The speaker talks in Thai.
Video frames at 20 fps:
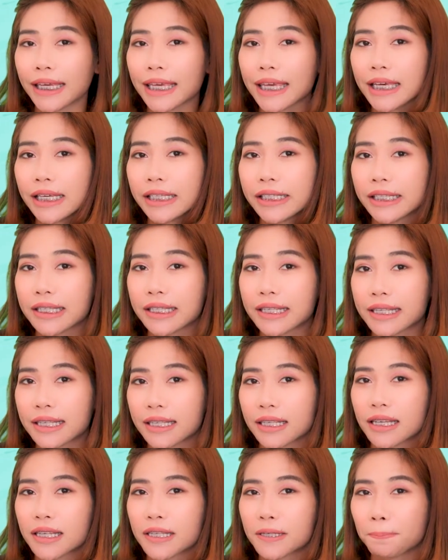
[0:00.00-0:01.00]
e ส์ s
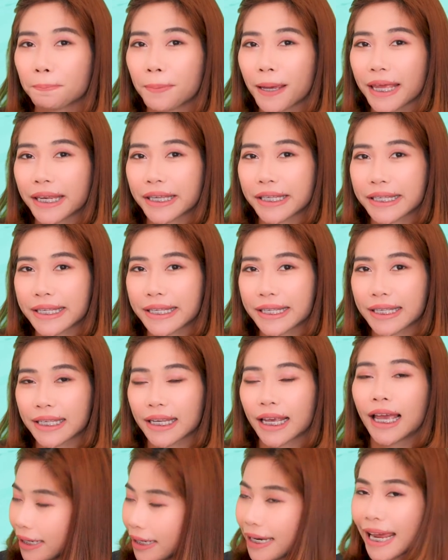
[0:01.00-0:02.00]
spins
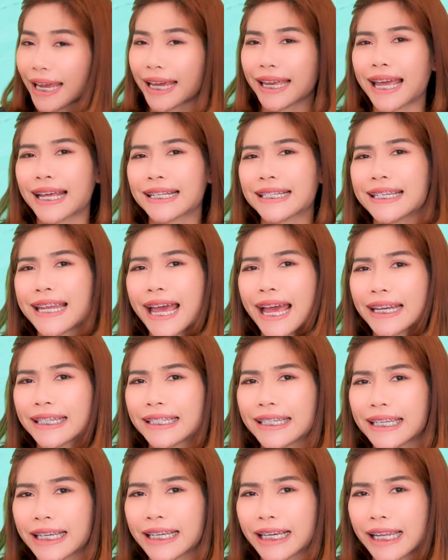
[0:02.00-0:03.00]
ในขณะที่แดด
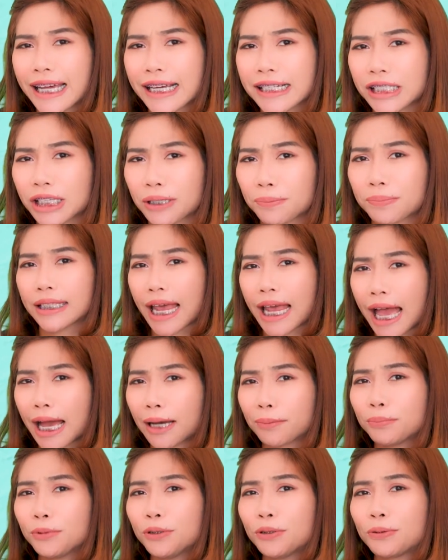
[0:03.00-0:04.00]
ดีกำลังจิบ
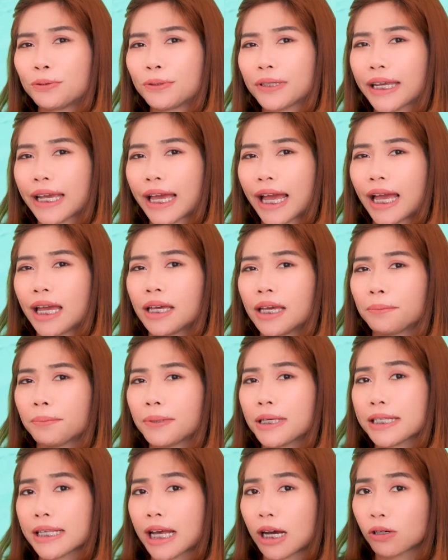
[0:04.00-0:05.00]
น้ำอยู่เนี่ย
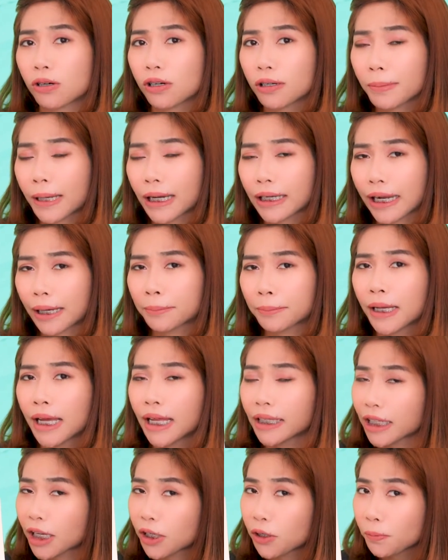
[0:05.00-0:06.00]
พี่สาวก็กำลังหลับ
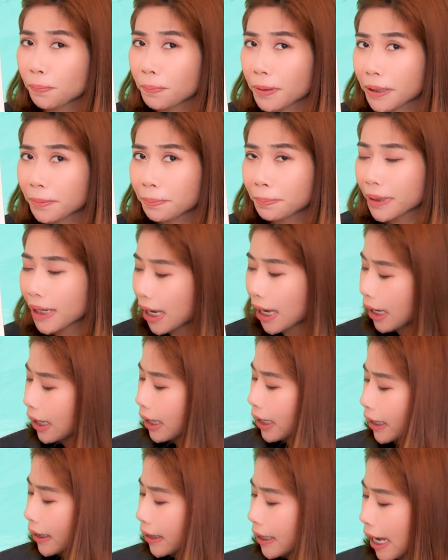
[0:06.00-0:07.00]
แต่น้องพิบเนี่ย
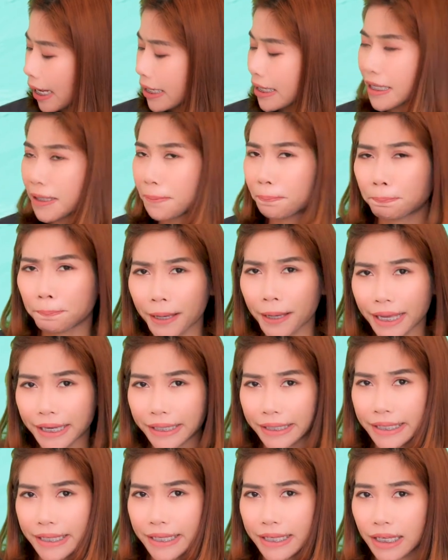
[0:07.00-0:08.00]
ดัน
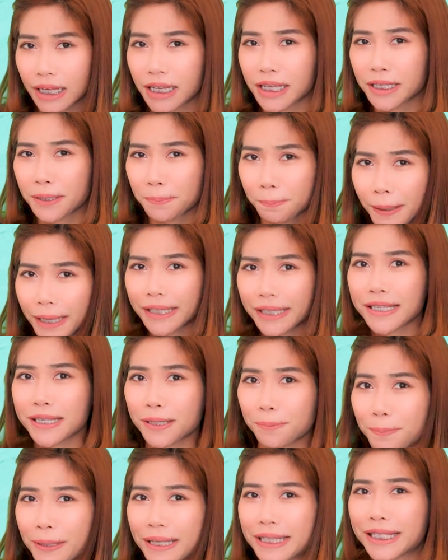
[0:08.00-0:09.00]
spins spin
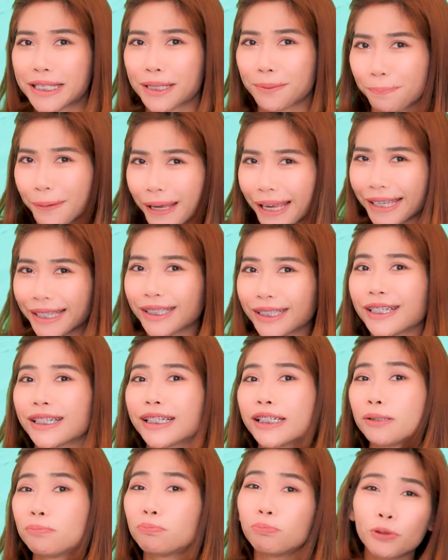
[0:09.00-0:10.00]
spin spin ก็
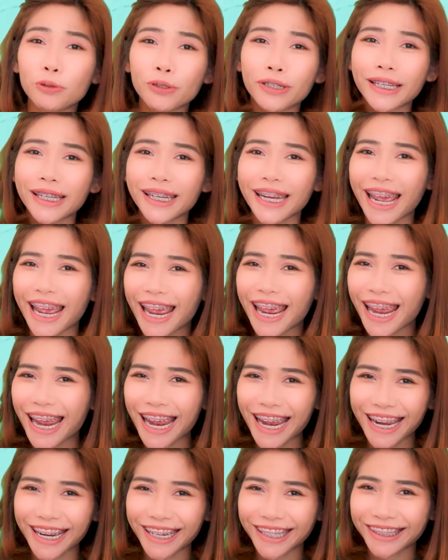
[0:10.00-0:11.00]
คือหมุนนั่นเอ
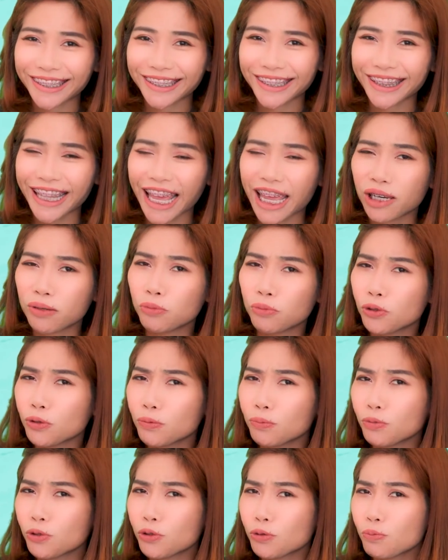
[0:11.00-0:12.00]
งเต้นหมุน
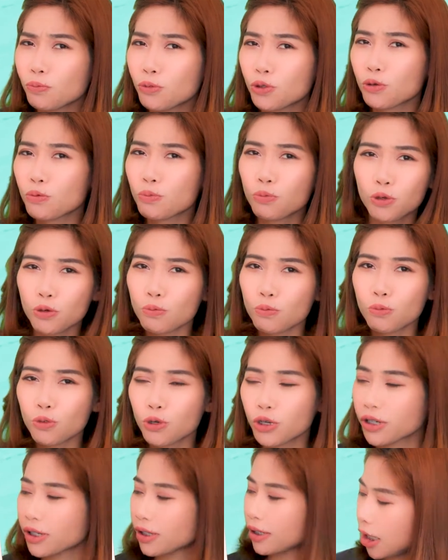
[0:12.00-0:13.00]
หมุนหมุนหมุนห
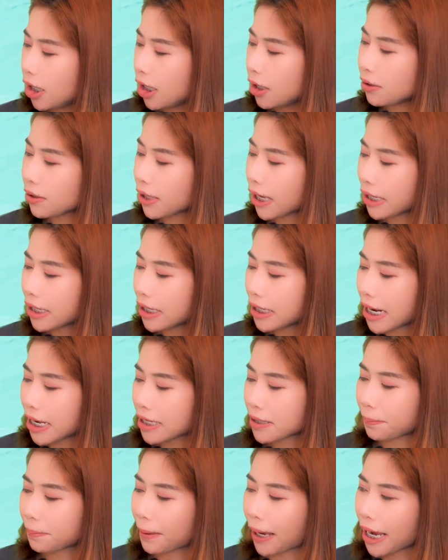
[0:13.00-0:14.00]
มุน look at the
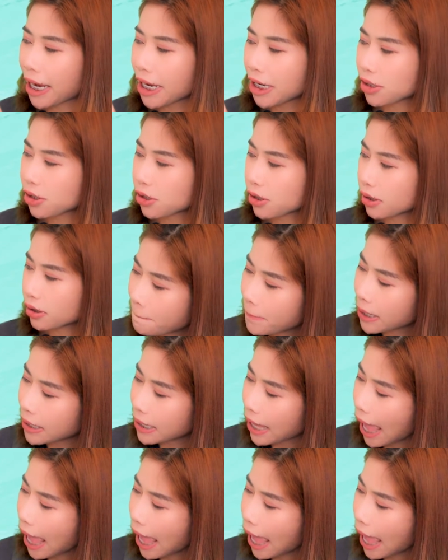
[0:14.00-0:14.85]
next page per